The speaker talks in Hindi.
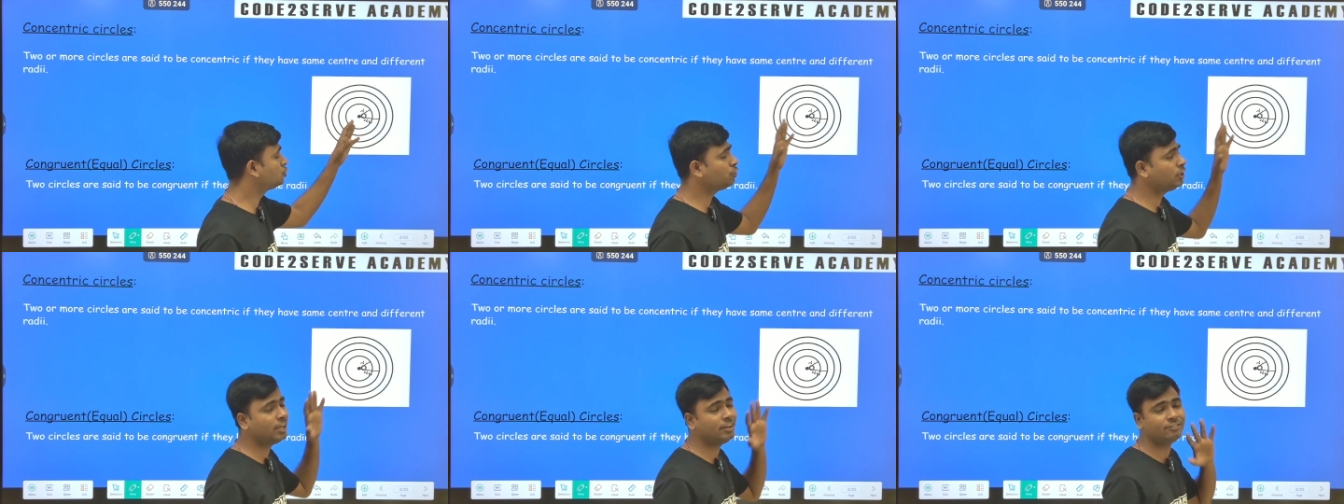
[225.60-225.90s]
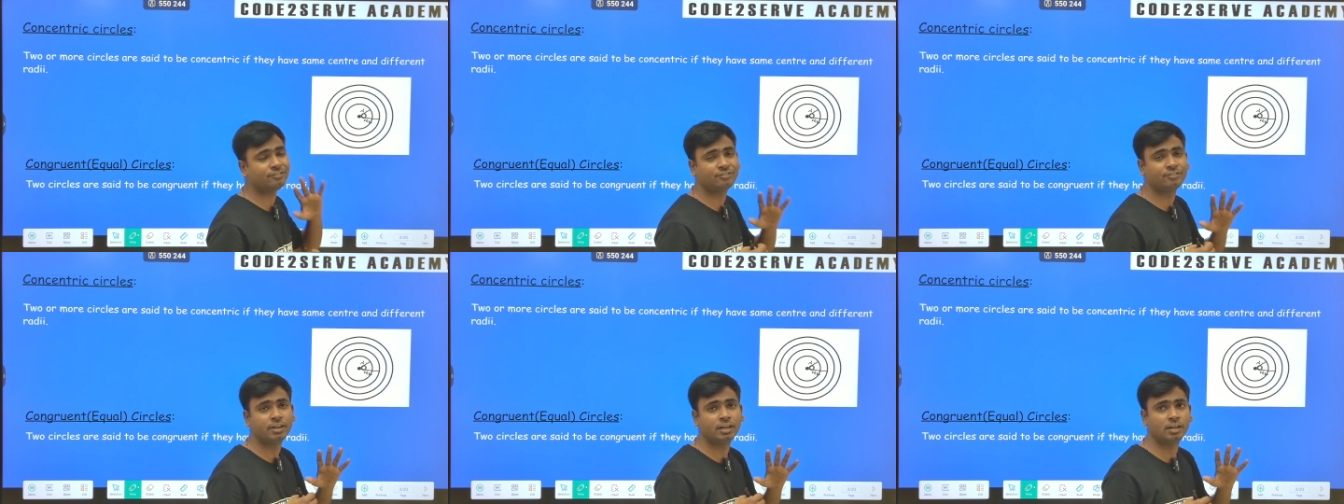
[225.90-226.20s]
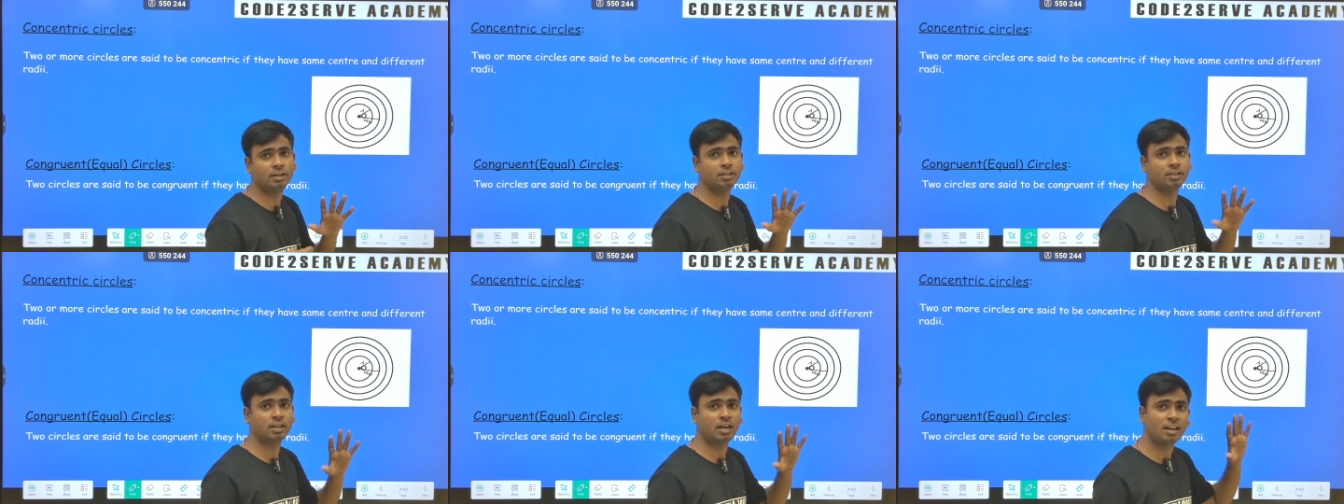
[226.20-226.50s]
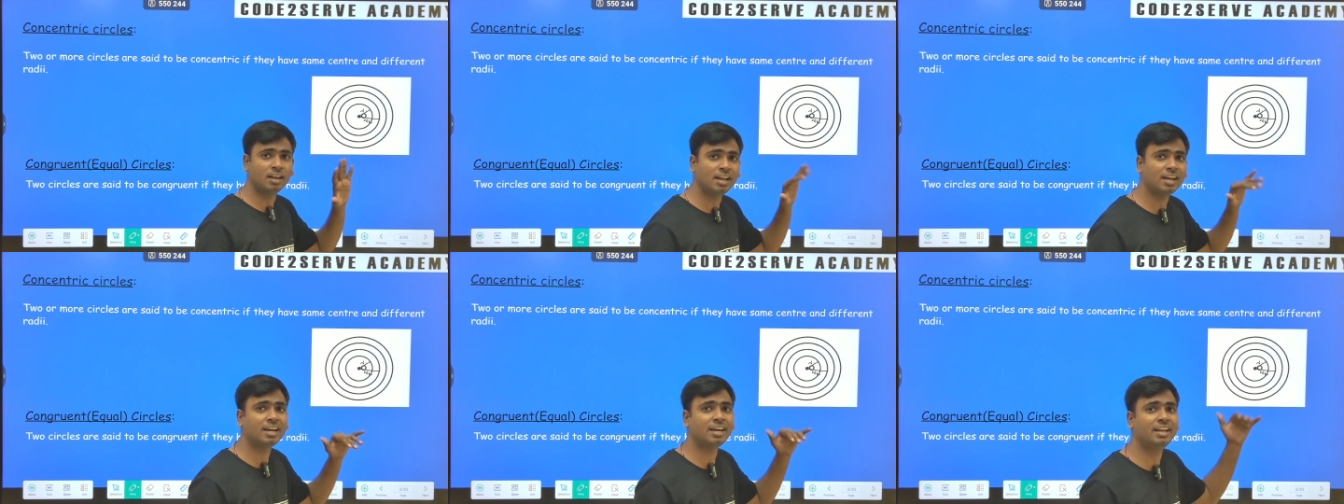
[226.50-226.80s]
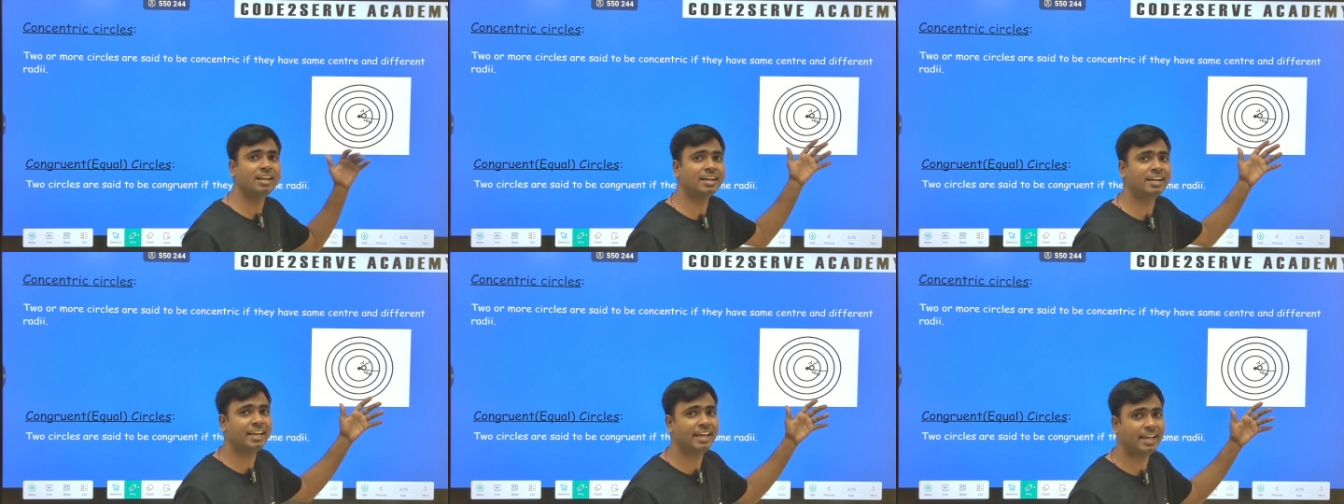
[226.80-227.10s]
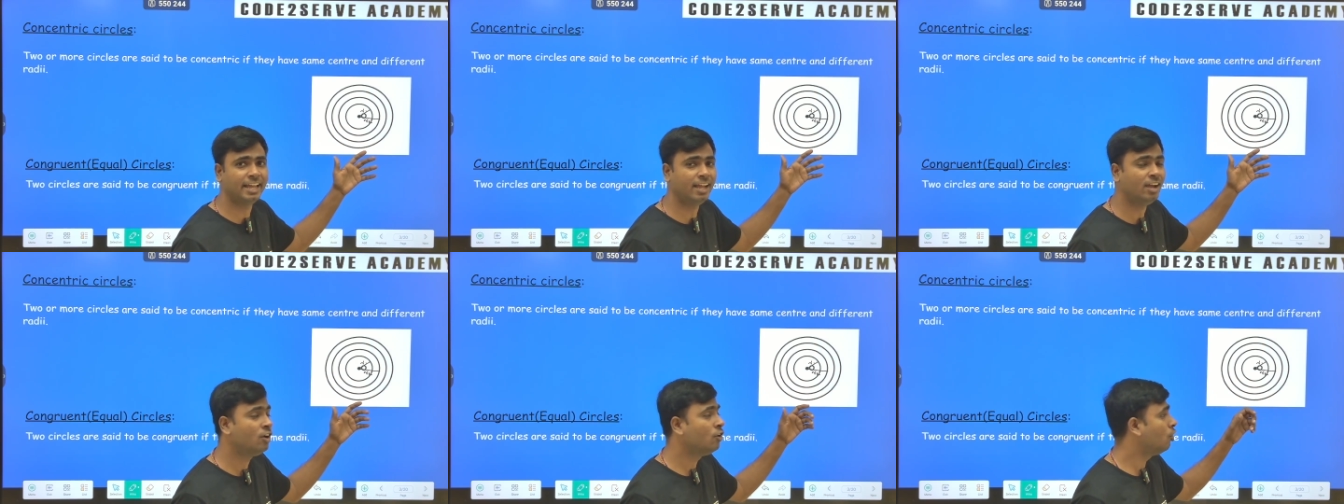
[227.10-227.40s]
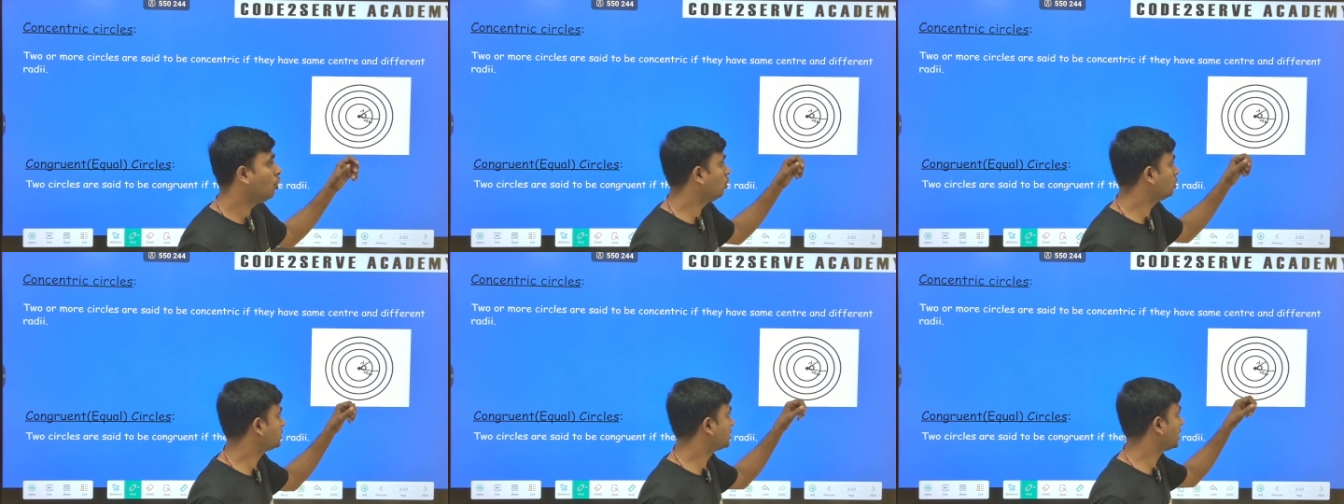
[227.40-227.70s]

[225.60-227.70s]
जो है अलग अलग है और